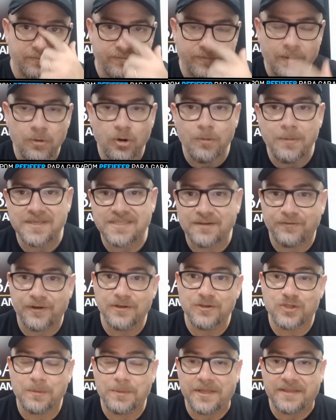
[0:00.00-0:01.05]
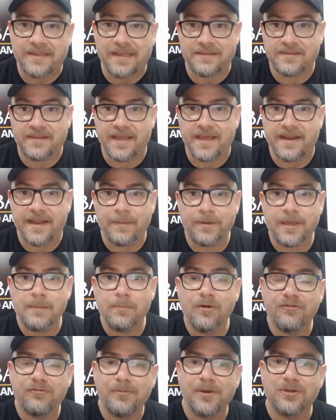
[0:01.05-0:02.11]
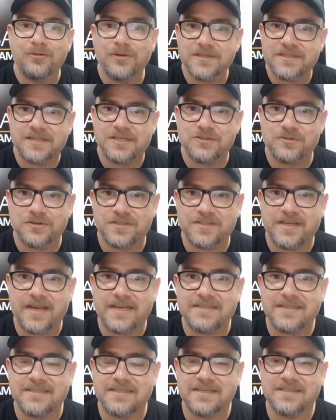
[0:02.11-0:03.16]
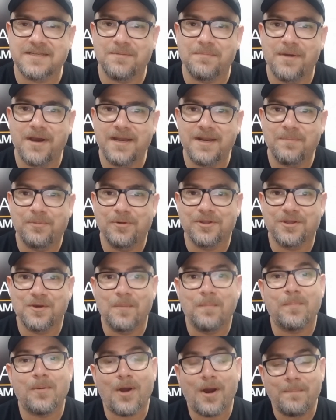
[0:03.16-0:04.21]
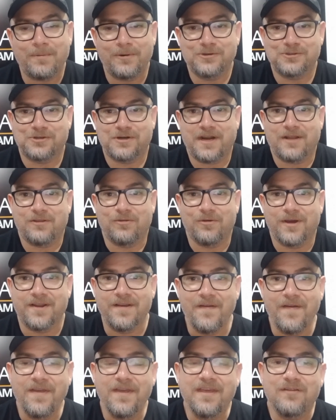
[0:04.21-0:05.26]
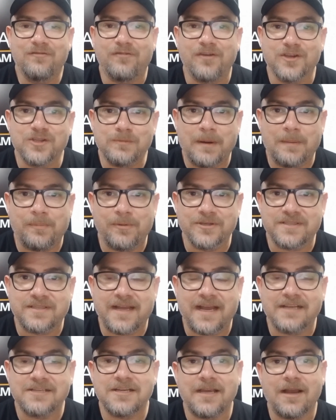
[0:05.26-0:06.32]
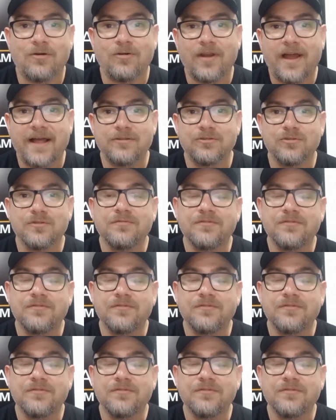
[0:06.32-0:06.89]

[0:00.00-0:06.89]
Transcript: Vamos começar falando sobre TT, né? Porque movimentou as redes sociais nessa semana, porque o próprio jogador fez uma postagem ao lado do